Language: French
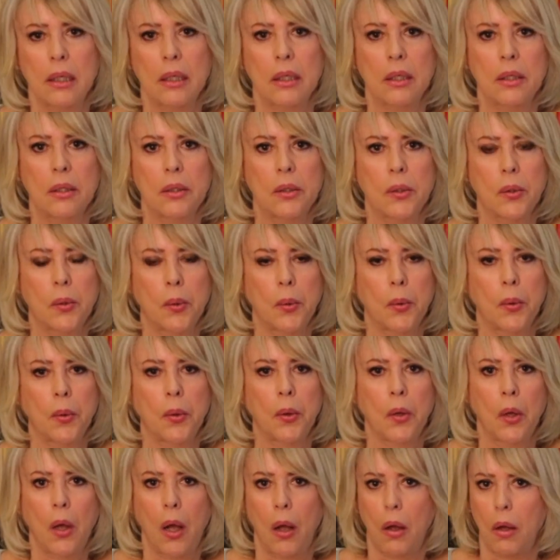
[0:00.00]
vous euh,
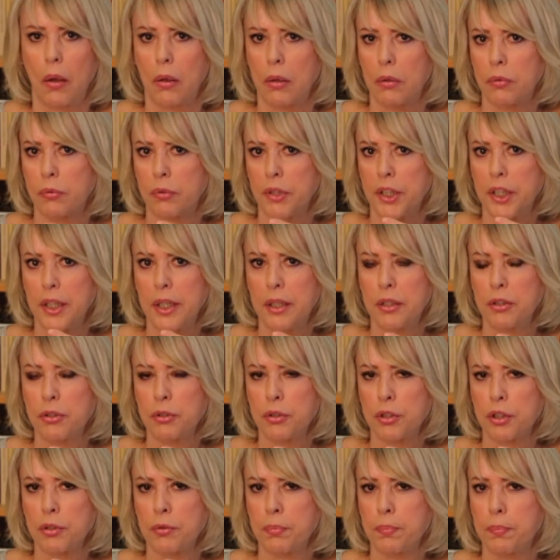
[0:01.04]
euh, voyez,
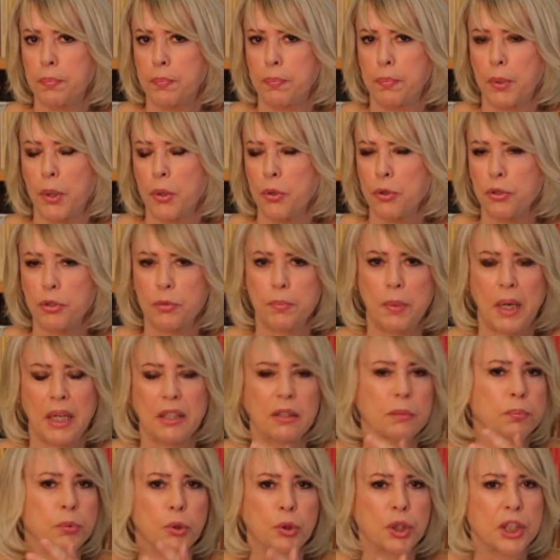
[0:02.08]
je pense par
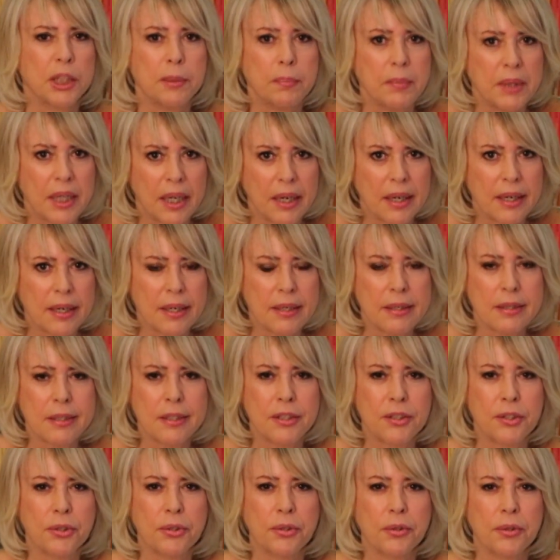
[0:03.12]
exemple aux
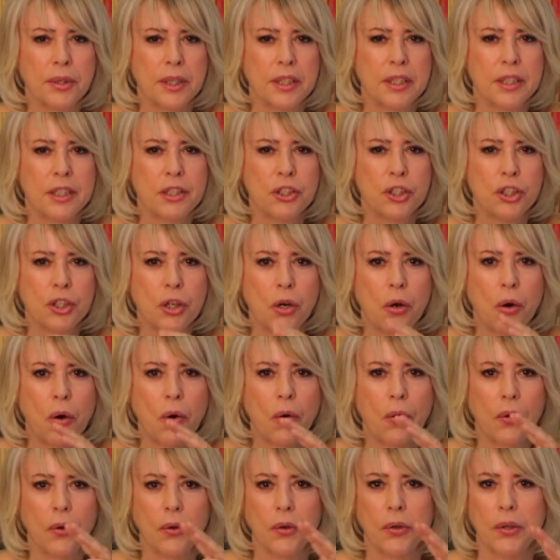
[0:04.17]
gymnastes, euh, à des
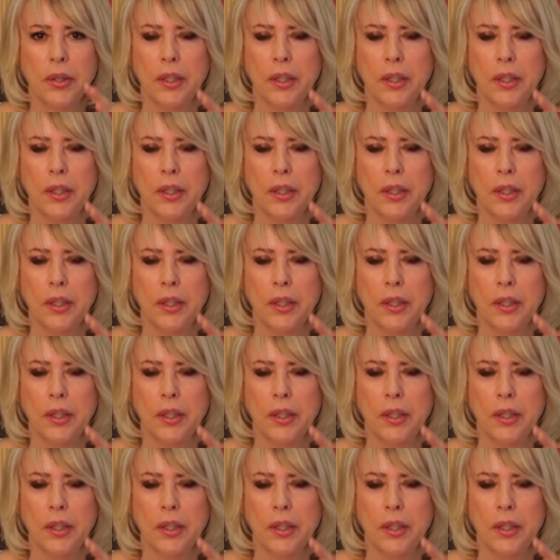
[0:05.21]
gens